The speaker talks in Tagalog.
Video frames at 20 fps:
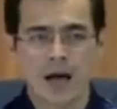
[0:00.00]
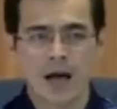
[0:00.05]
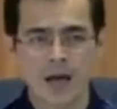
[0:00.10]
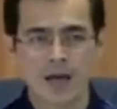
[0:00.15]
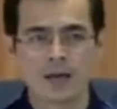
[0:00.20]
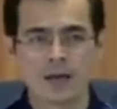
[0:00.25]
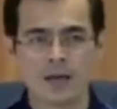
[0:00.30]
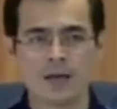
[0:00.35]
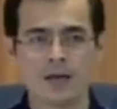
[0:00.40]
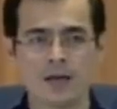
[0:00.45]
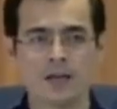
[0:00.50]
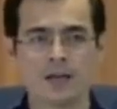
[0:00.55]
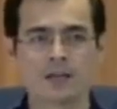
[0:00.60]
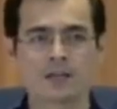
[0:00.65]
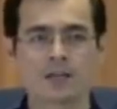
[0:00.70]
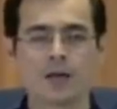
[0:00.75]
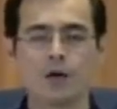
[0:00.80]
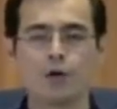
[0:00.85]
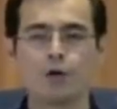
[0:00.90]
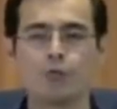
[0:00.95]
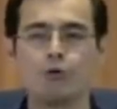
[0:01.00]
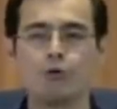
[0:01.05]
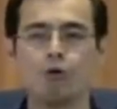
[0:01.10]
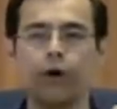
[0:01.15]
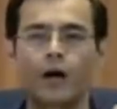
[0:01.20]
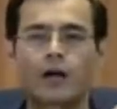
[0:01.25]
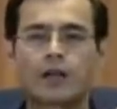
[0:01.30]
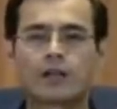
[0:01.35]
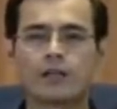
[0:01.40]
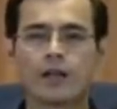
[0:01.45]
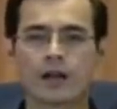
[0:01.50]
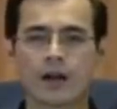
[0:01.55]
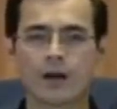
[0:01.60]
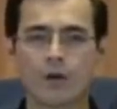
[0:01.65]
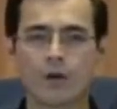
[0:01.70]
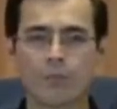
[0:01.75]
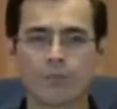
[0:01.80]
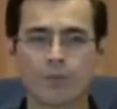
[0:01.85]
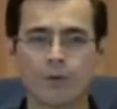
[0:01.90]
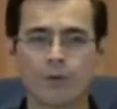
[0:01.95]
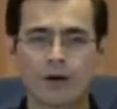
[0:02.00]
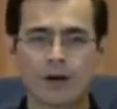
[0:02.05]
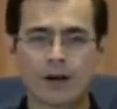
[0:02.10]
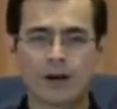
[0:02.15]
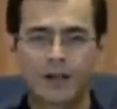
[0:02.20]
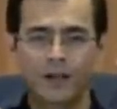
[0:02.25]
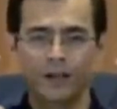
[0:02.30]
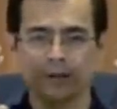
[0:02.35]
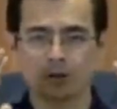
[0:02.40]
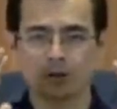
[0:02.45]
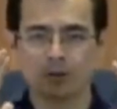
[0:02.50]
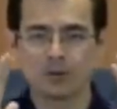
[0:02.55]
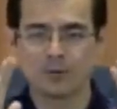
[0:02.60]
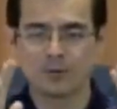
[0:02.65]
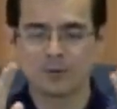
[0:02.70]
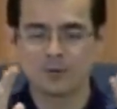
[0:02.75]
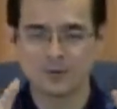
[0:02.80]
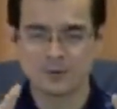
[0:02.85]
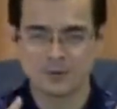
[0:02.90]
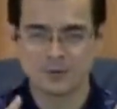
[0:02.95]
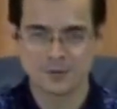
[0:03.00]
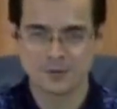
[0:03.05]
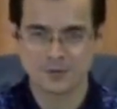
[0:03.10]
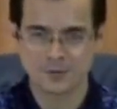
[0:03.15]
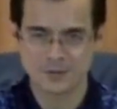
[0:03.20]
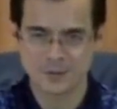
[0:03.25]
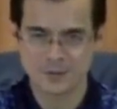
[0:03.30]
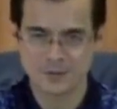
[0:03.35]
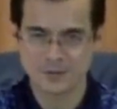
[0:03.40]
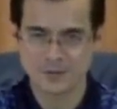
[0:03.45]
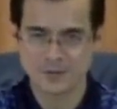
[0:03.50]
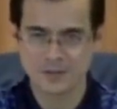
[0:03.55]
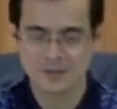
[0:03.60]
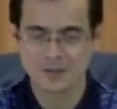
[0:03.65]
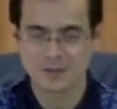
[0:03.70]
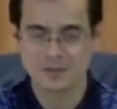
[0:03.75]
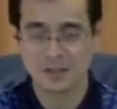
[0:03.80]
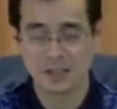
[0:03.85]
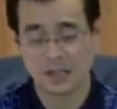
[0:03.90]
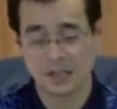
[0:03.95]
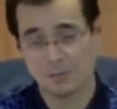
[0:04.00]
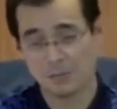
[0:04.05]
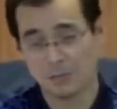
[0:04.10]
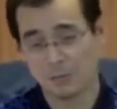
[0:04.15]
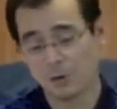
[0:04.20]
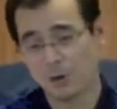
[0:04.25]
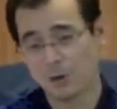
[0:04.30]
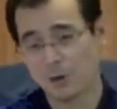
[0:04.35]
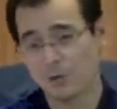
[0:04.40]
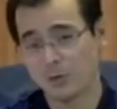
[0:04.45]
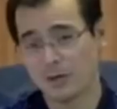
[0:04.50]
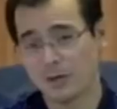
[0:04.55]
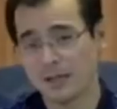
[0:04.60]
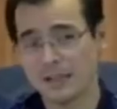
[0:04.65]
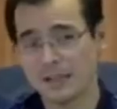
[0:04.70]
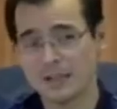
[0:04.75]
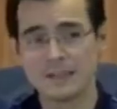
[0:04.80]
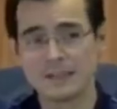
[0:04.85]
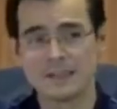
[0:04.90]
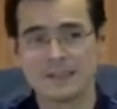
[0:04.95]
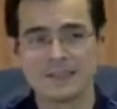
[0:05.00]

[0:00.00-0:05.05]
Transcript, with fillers: Dahil sa lumuwag na raw po ang rekto. Tingnan po ninyo ha. Ah.